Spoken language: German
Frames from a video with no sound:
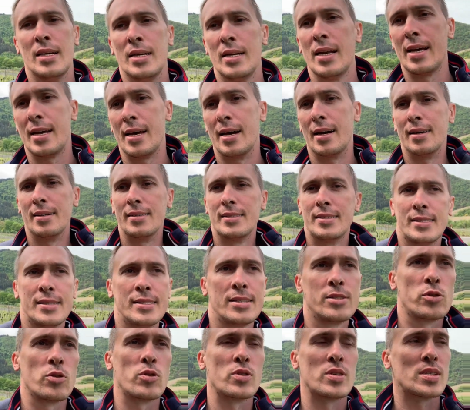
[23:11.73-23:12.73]
naja,
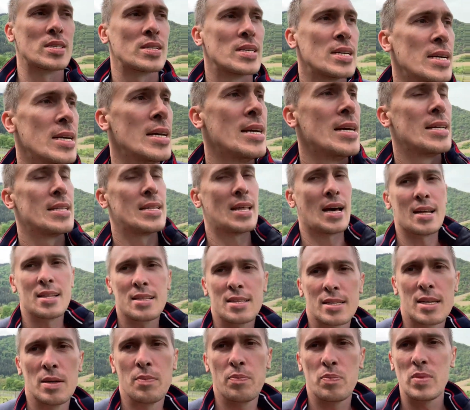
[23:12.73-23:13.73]
so ist es.
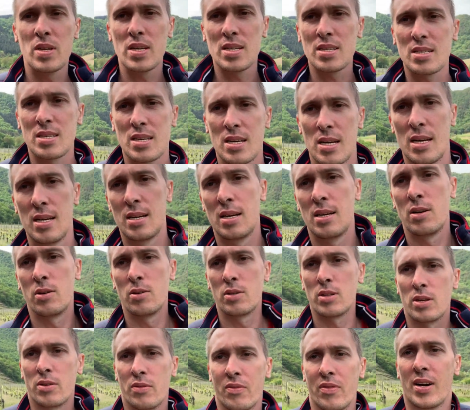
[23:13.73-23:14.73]
Dann gibt es,
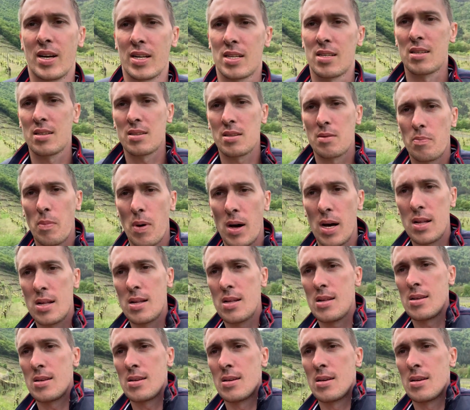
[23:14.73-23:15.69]
na, wartet mal,